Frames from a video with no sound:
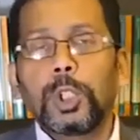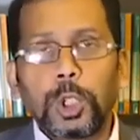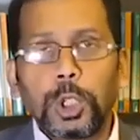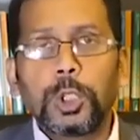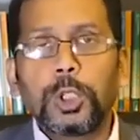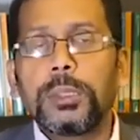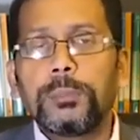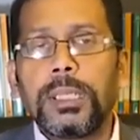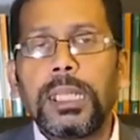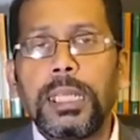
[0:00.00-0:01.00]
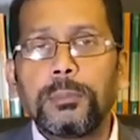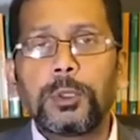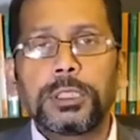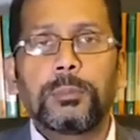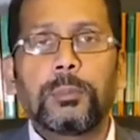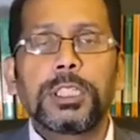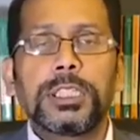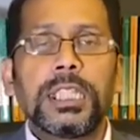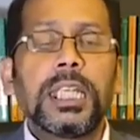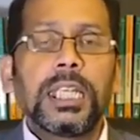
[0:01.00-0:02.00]
যদিও ডিবিএল এই মুহূর্তে
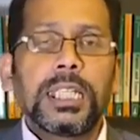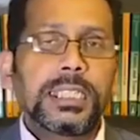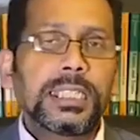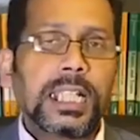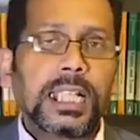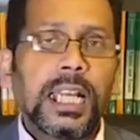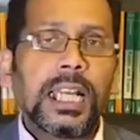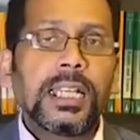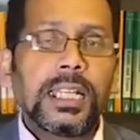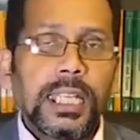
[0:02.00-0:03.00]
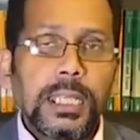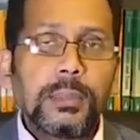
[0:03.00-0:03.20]
বলেছে যে তারা এই